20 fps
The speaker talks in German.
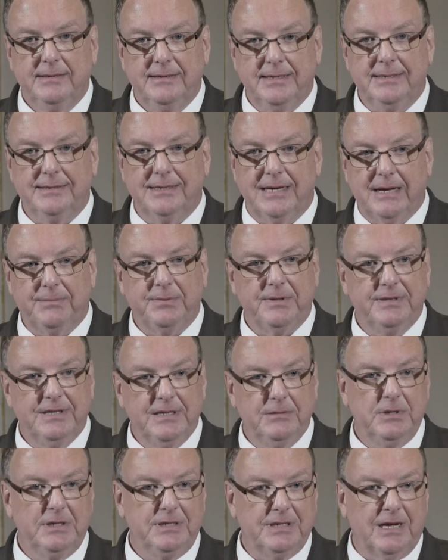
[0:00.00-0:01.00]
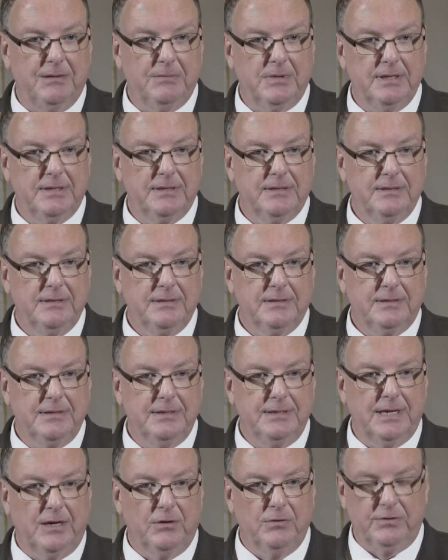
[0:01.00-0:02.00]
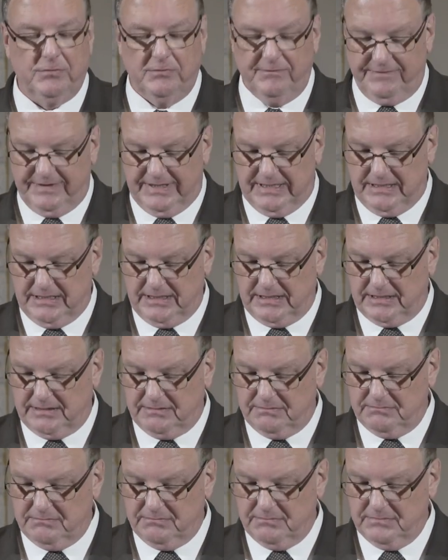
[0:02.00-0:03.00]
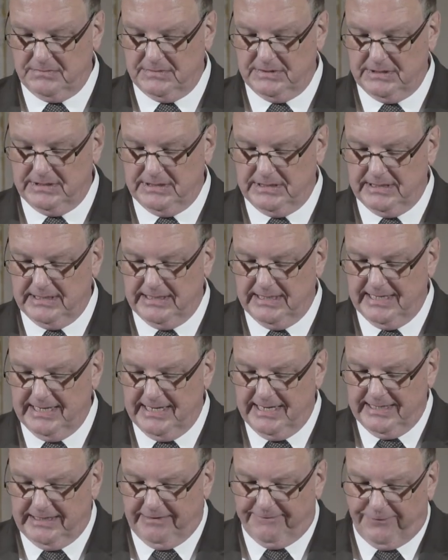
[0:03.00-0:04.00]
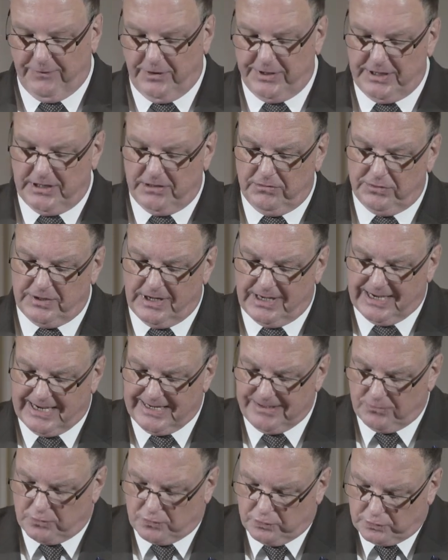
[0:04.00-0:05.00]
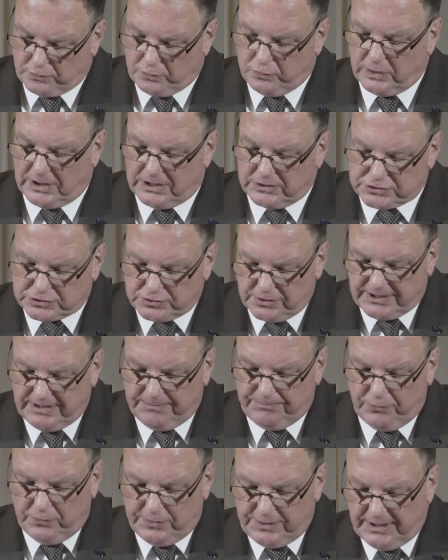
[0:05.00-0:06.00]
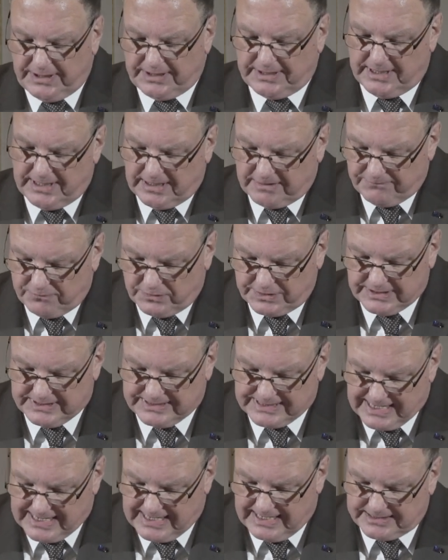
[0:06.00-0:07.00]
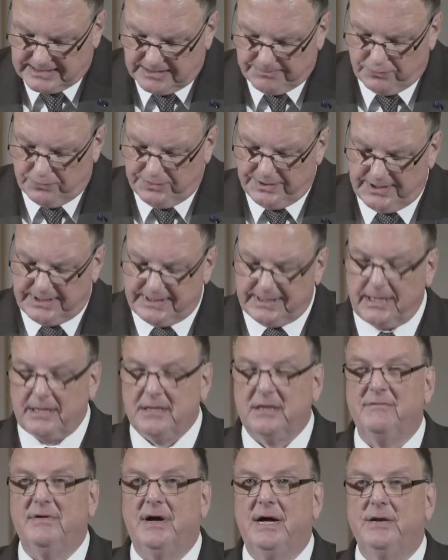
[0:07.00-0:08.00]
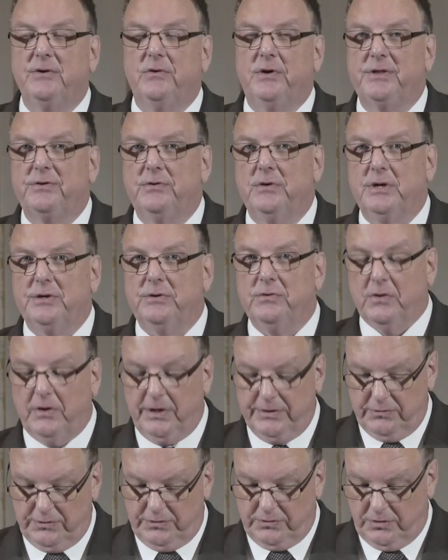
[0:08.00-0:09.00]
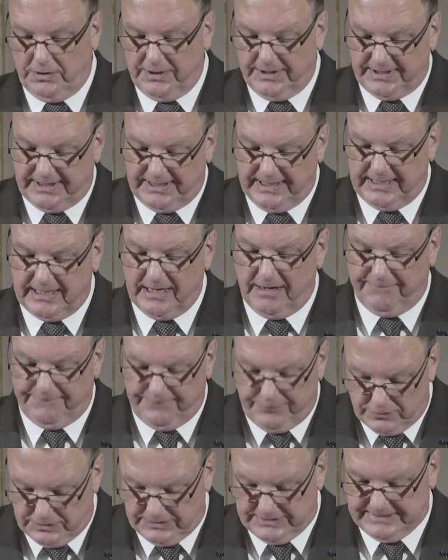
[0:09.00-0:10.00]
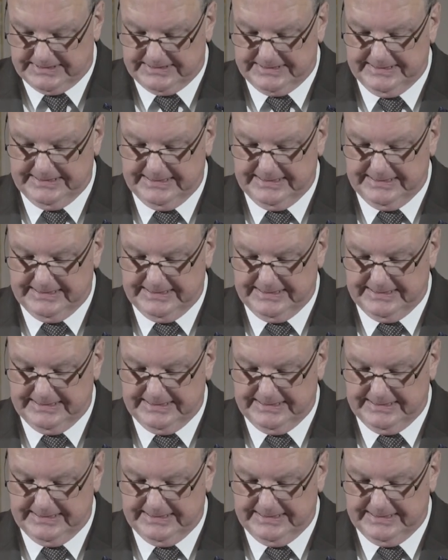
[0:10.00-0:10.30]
Den gab es nämlich damals genauso wenig. Die Forderung nach einem Kulturausschuss im Bundestag wurde nach der Bundestagswahl 1999 erfüllt.